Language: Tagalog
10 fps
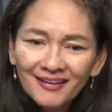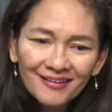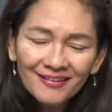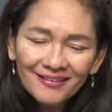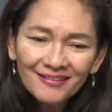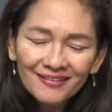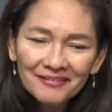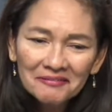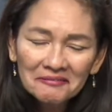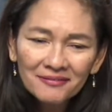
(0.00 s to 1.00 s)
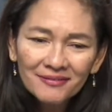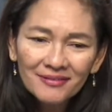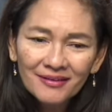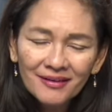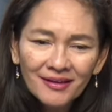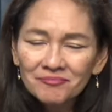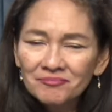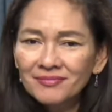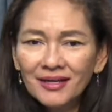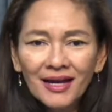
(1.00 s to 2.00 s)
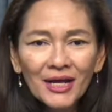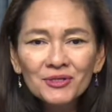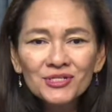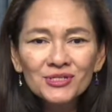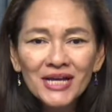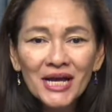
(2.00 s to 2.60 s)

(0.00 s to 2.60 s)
uh, halos,